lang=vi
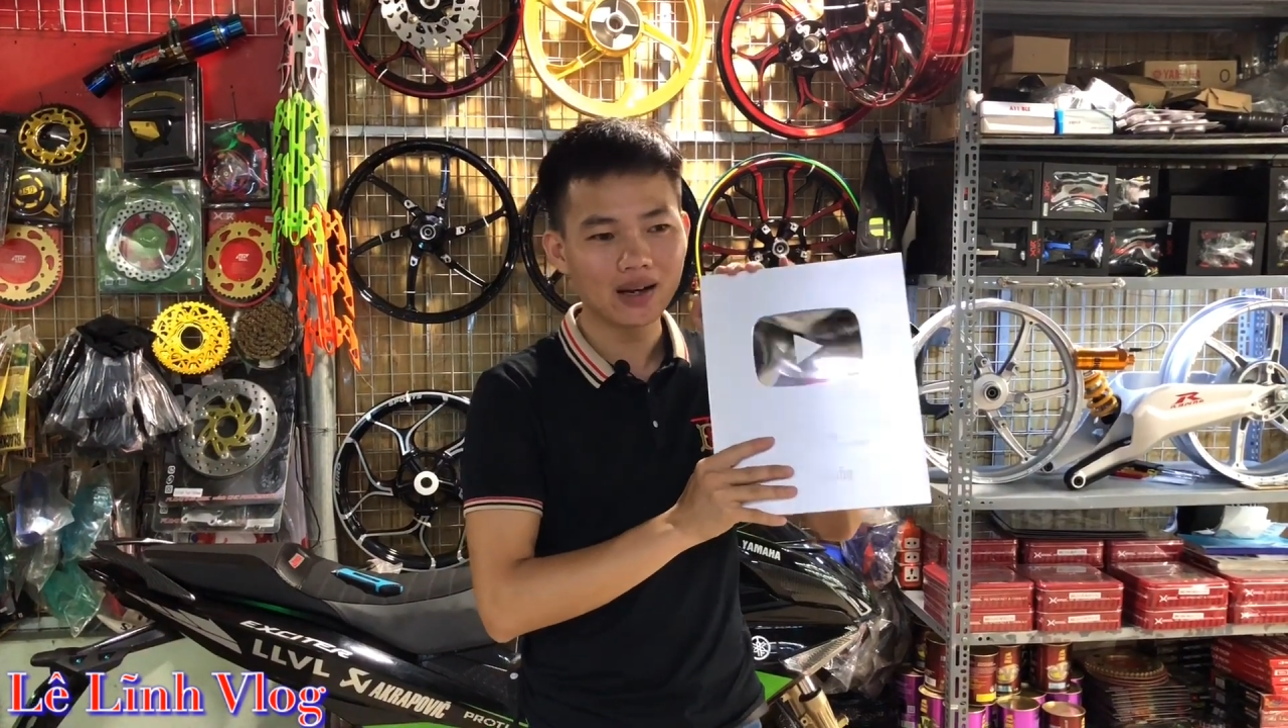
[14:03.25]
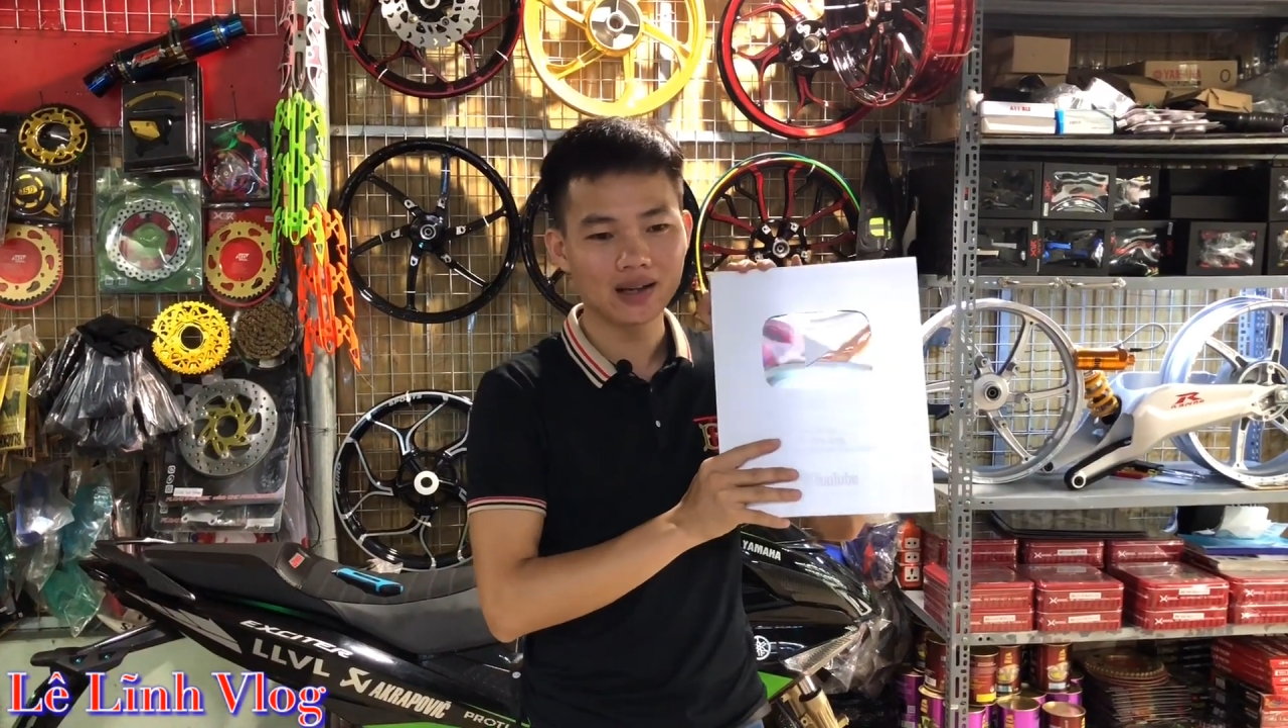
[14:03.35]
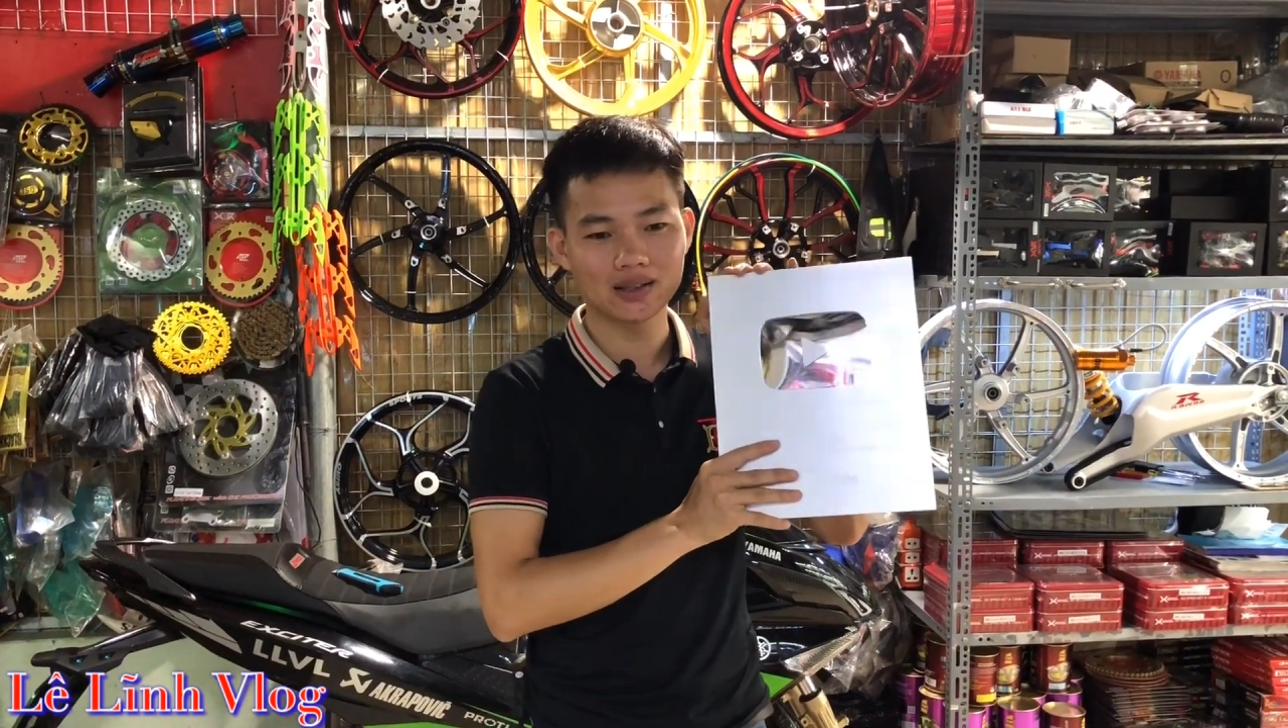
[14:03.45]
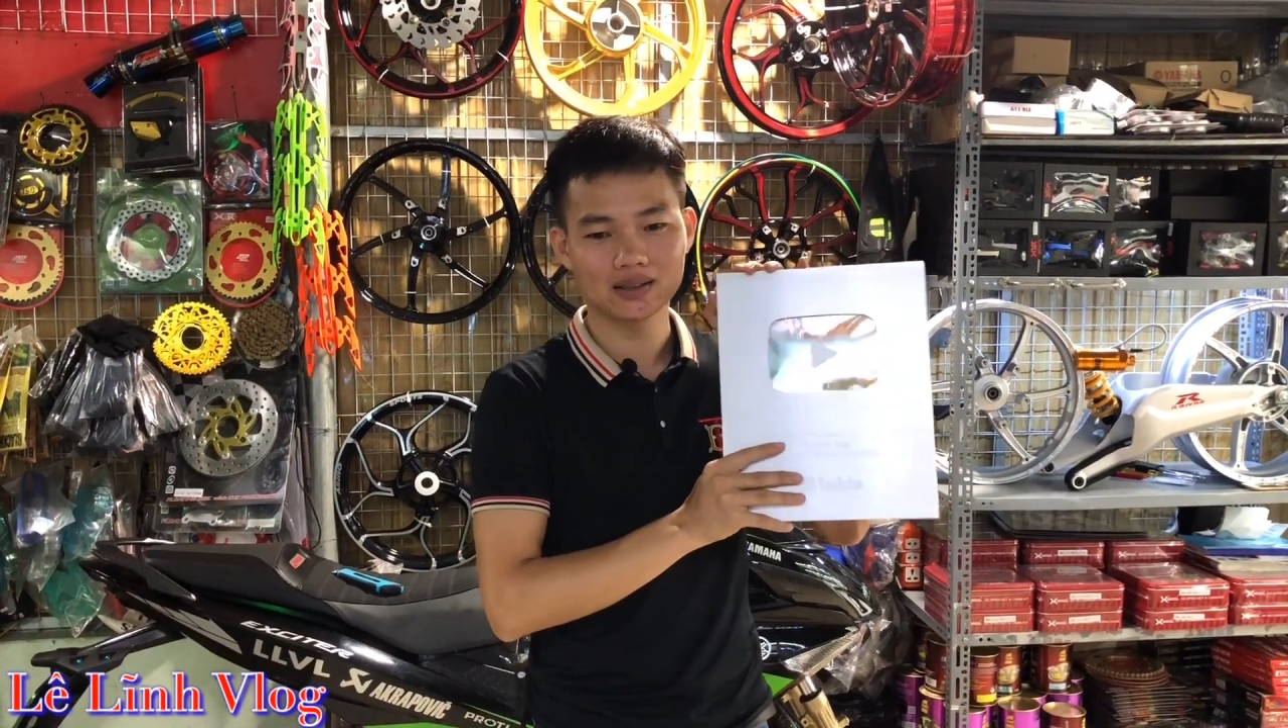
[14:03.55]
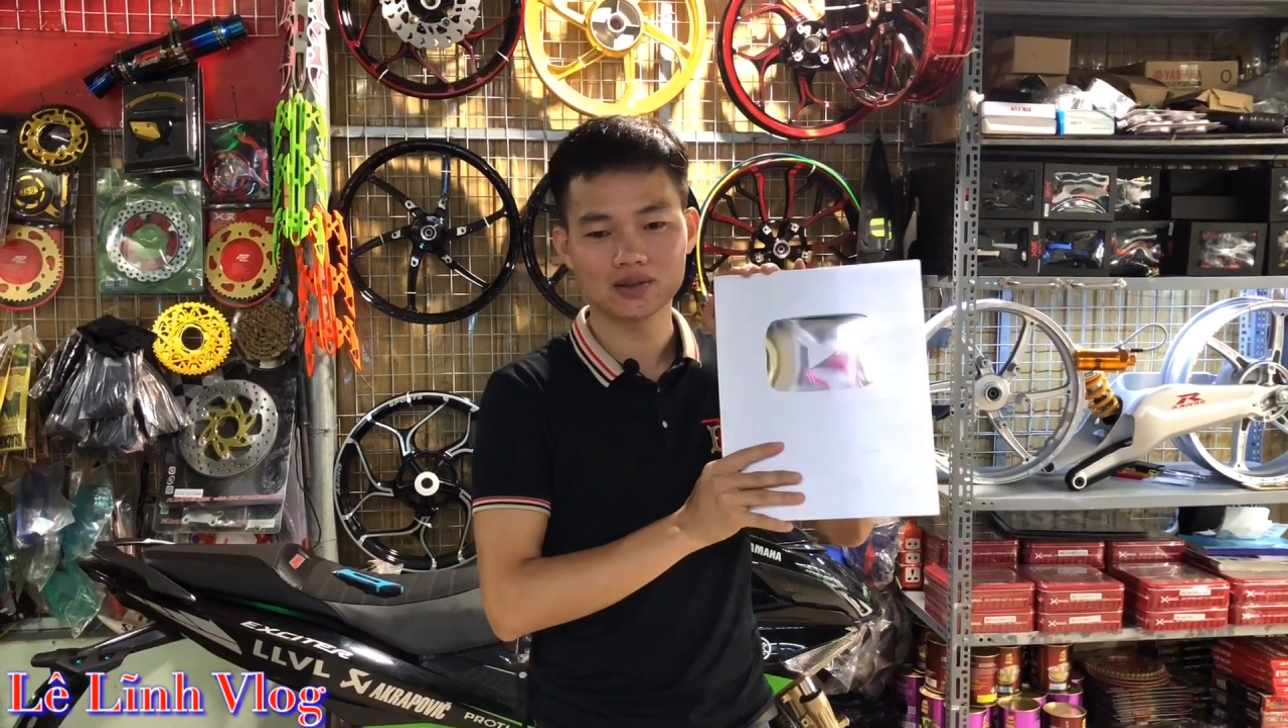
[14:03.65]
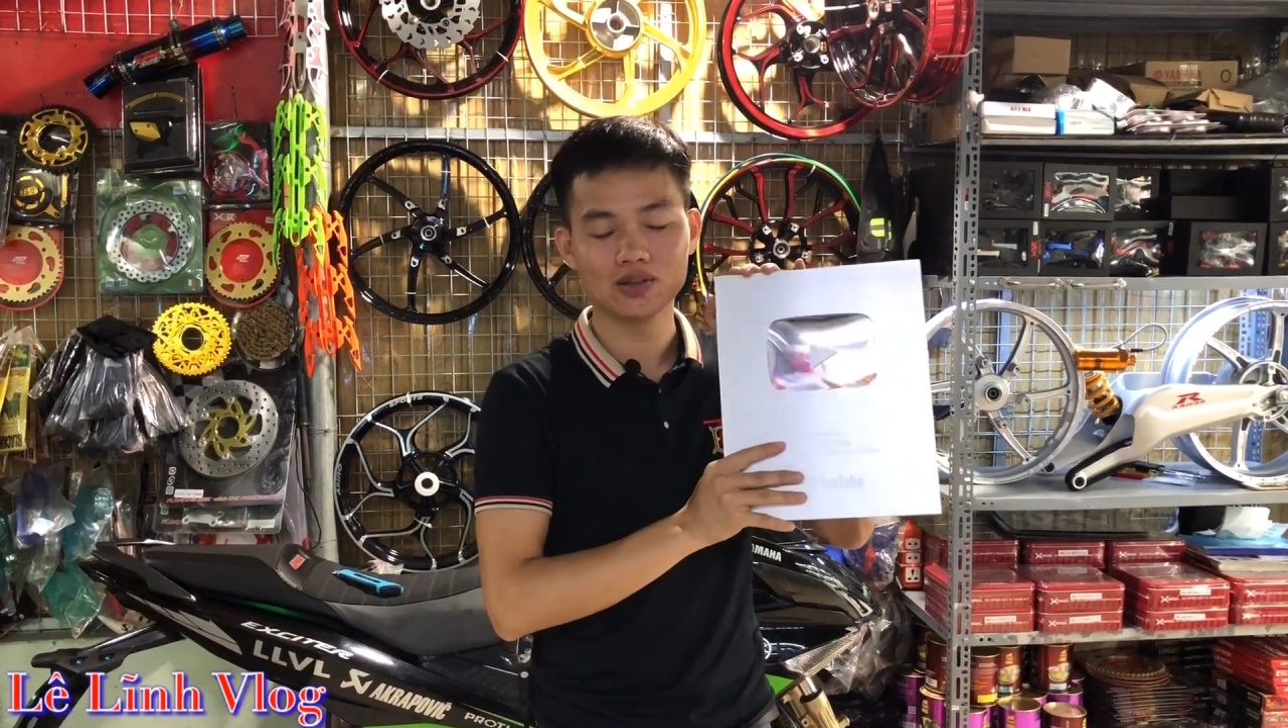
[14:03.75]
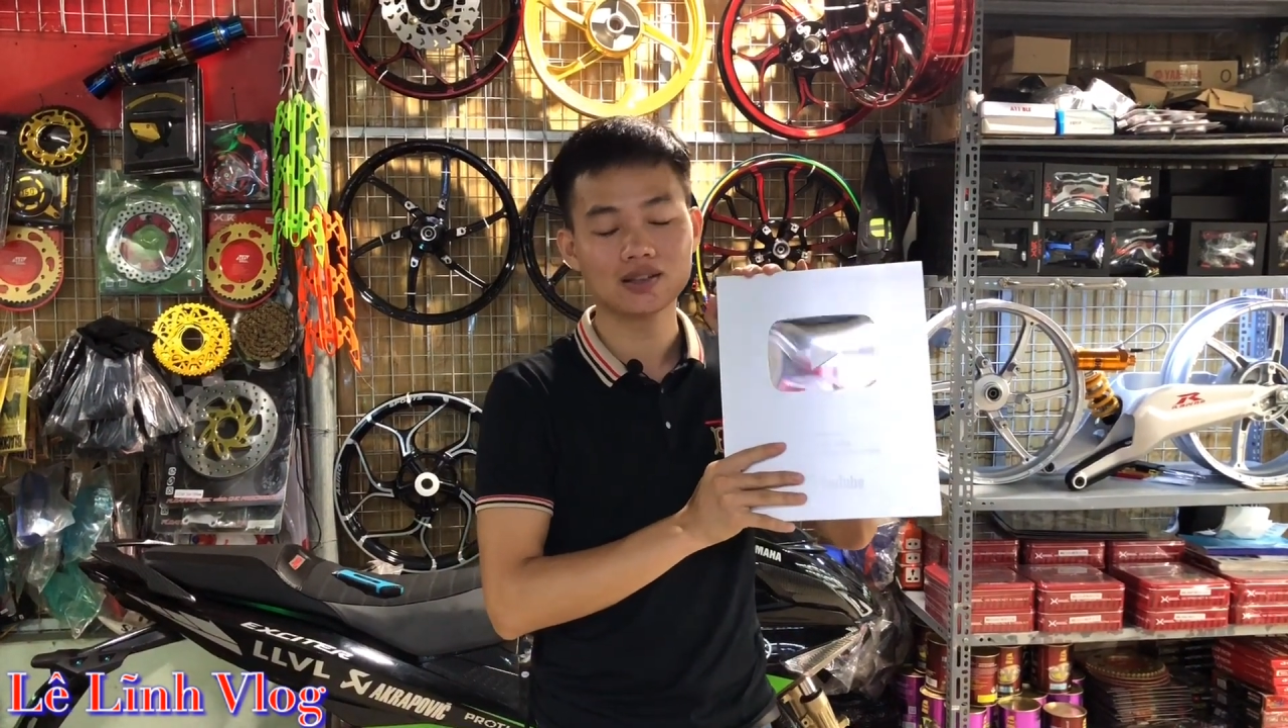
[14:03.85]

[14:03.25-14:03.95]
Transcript: hay là